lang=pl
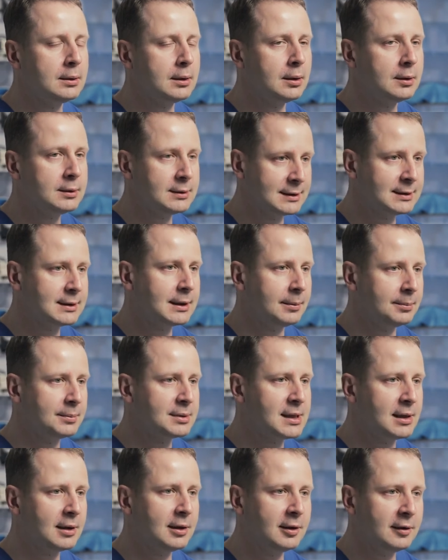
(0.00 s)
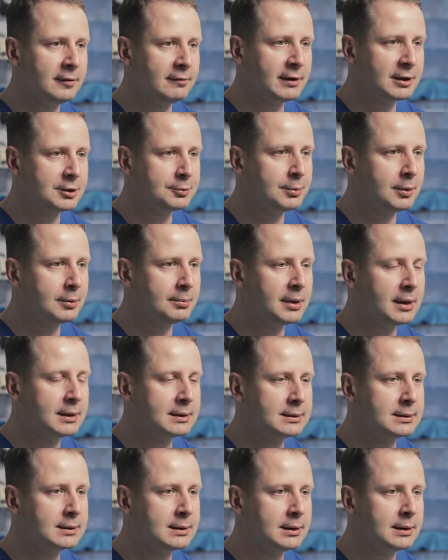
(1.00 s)
odstęp zachować
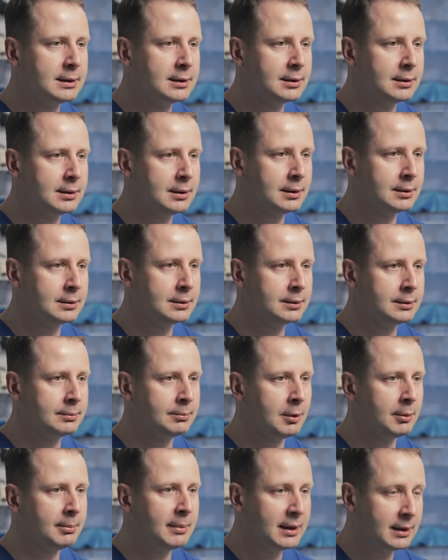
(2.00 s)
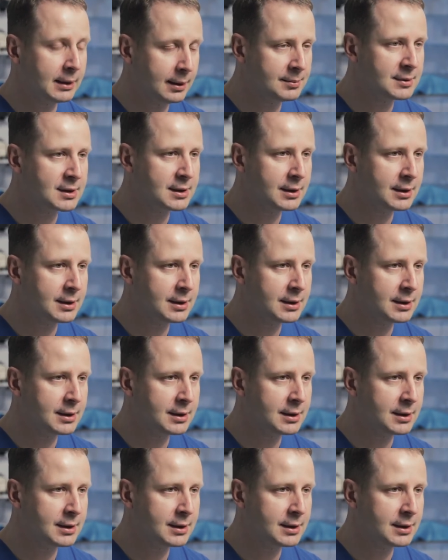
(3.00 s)
pomiędzy y, momentem